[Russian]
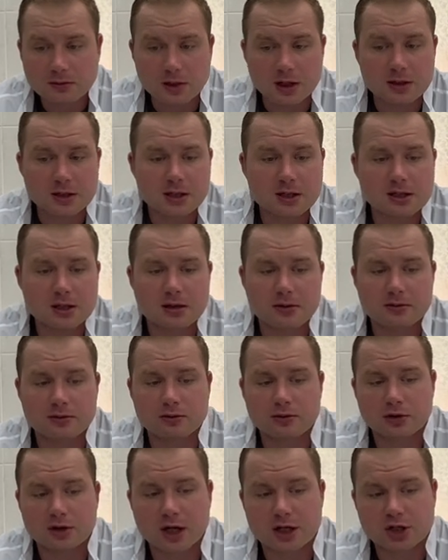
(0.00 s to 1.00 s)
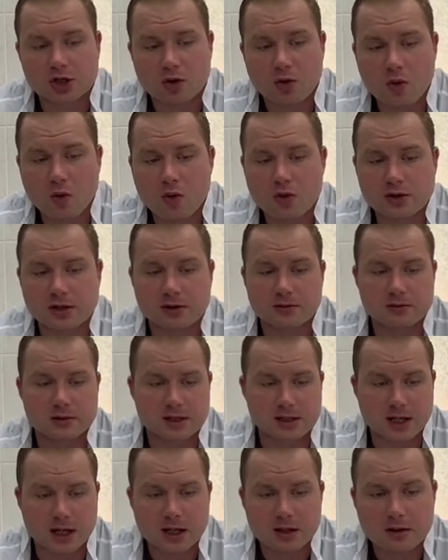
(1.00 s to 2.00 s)
если он даже ходит в
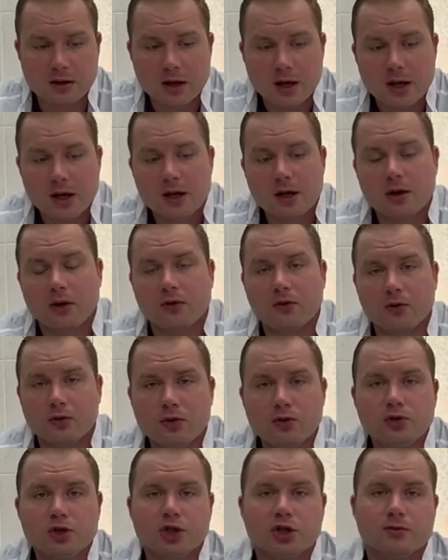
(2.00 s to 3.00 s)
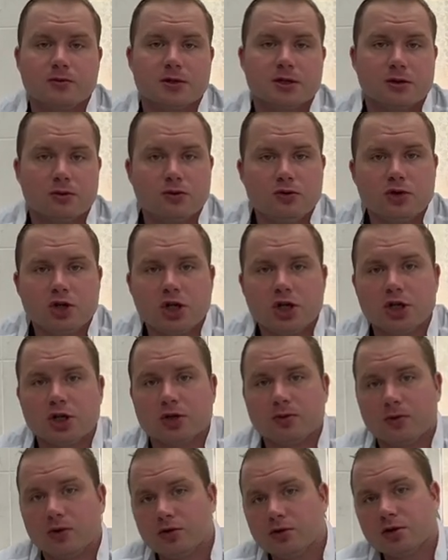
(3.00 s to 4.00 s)
зал, в лучшем случае
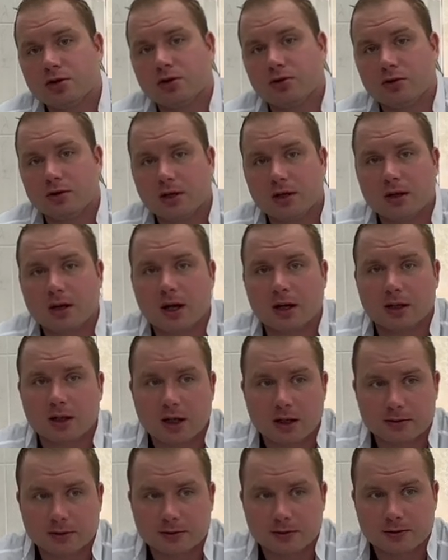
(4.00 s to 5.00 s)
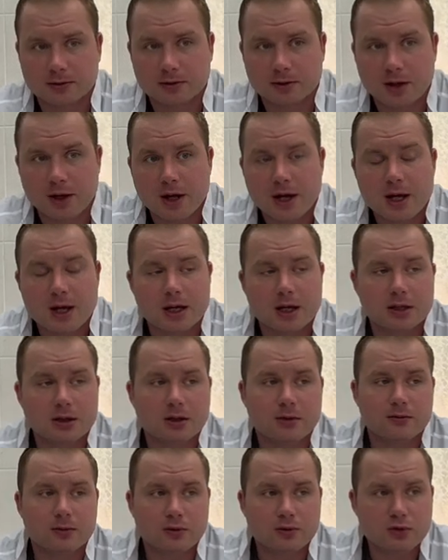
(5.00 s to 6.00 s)
жмет 100 килограммов.
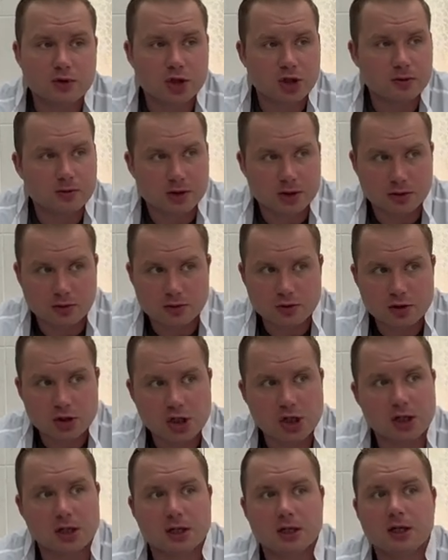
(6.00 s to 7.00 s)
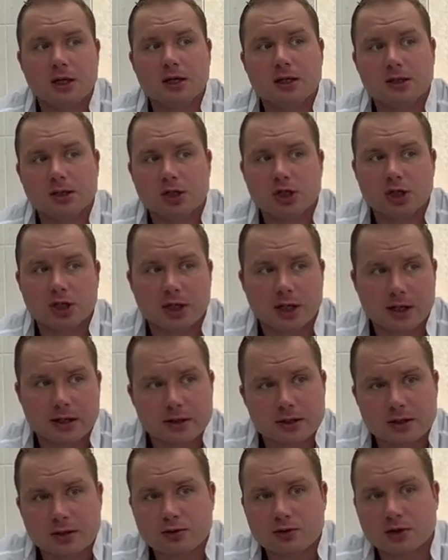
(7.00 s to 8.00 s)
Это в лучшем случае, и это
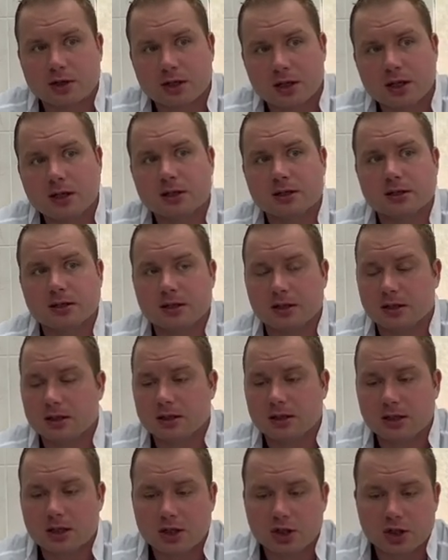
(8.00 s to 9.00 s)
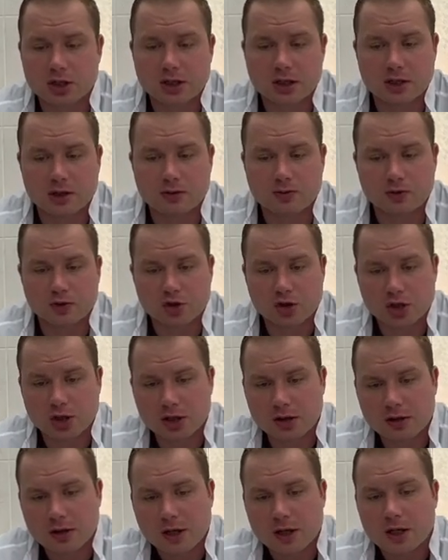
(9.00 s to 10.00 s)
считается у среднестатистических
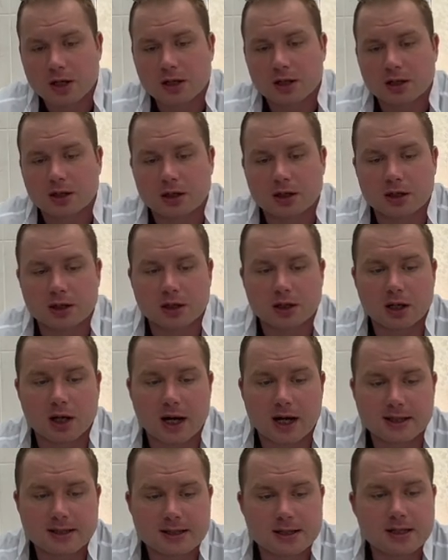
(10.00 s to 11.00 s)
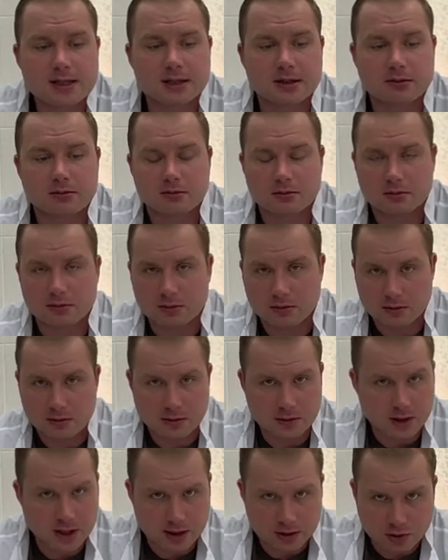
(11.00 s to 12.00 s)
мужчин, э, один
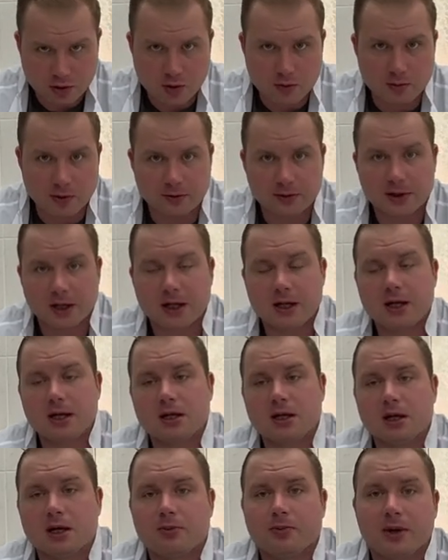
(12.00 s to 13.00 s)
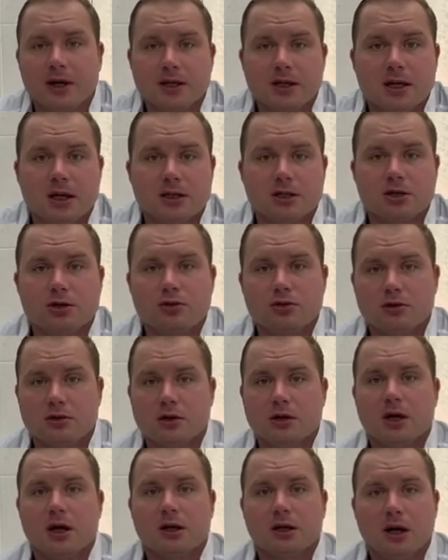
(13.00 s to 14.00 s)
на одно повторение поднять 100
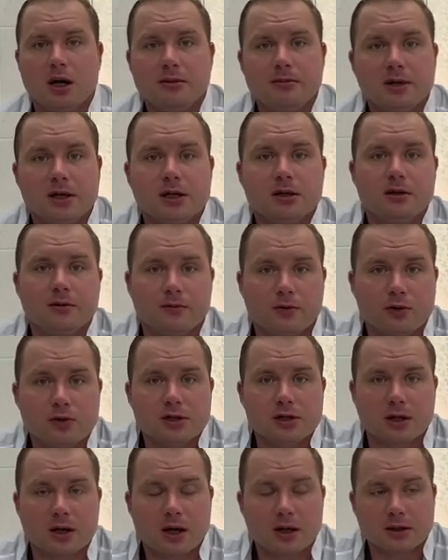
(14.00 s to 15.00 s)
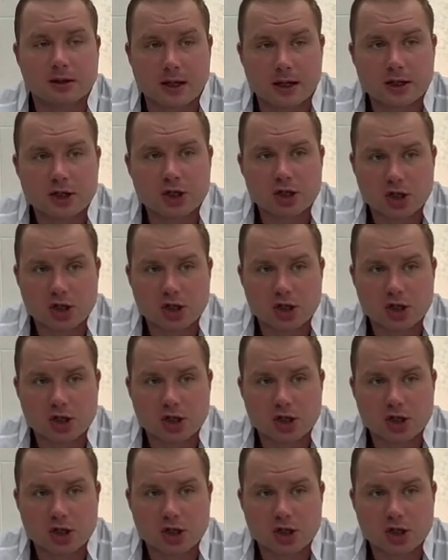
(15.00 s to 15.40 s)
килограмм, это вроде как даже